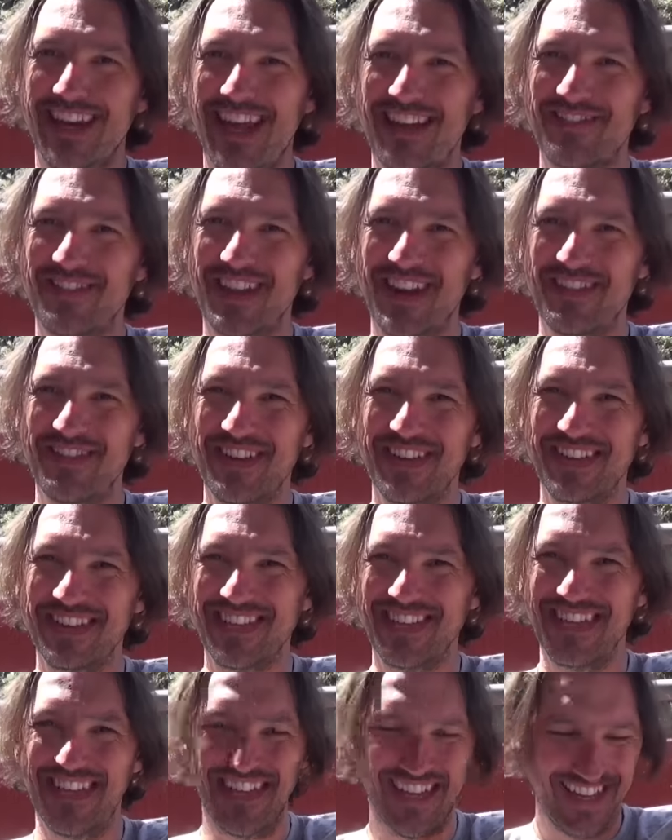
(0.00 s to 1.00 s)
tre
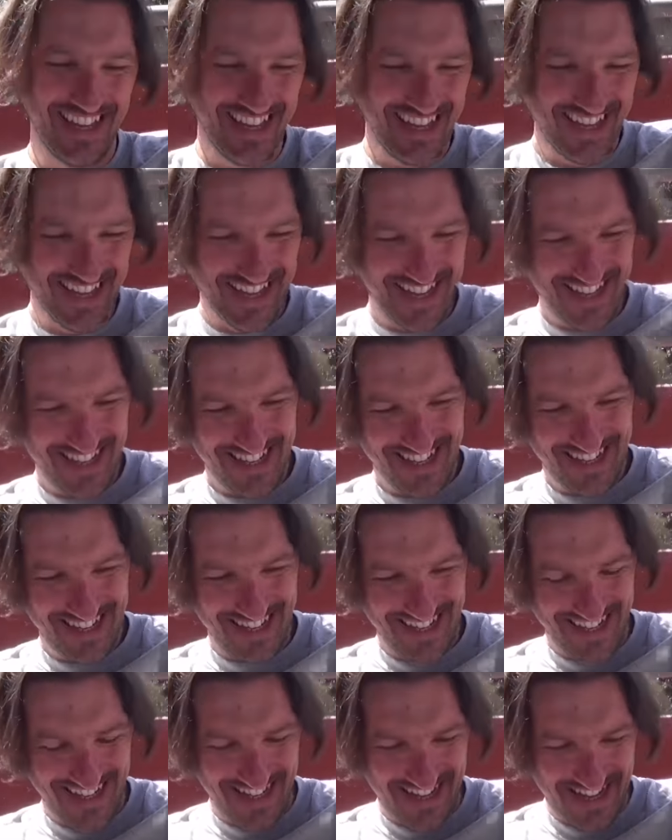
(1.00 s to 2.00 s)
veramente
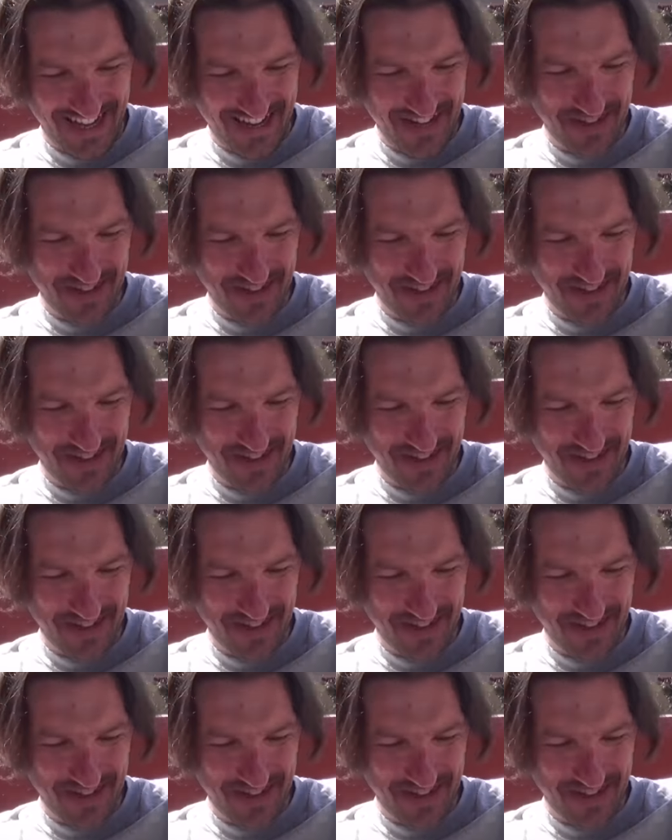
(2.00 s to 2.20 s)
eh,